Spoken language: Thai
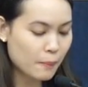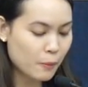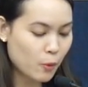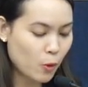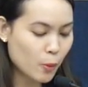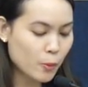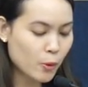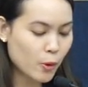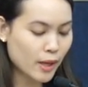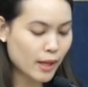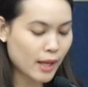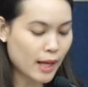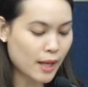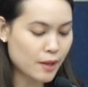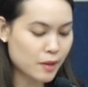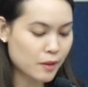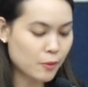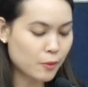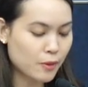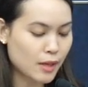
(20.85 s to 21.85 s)
ผู้อำนวยกา
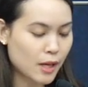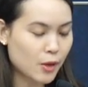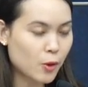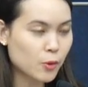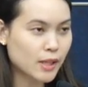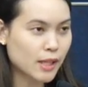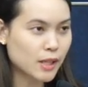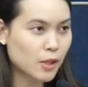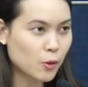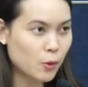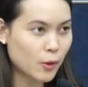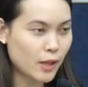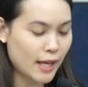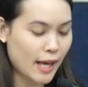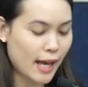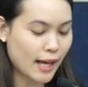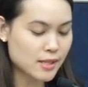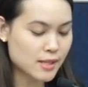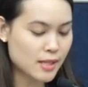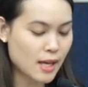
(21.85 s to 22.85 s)
รศูนย์นาโนเทคโนโลยี
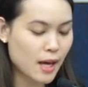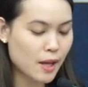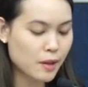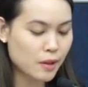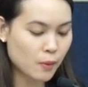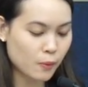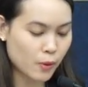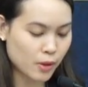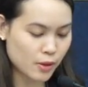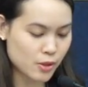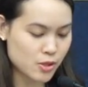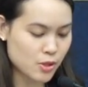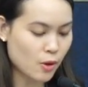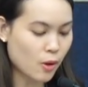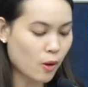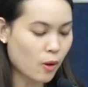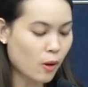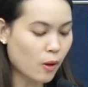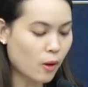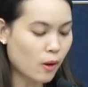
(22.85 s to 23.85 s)
แห่งชาติสวทช.
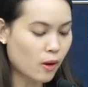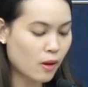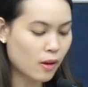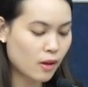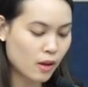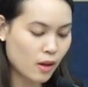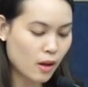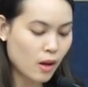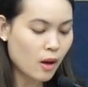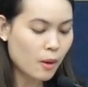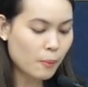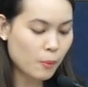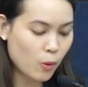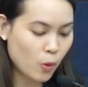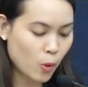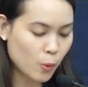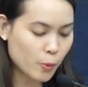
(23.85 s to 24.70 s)
ผู้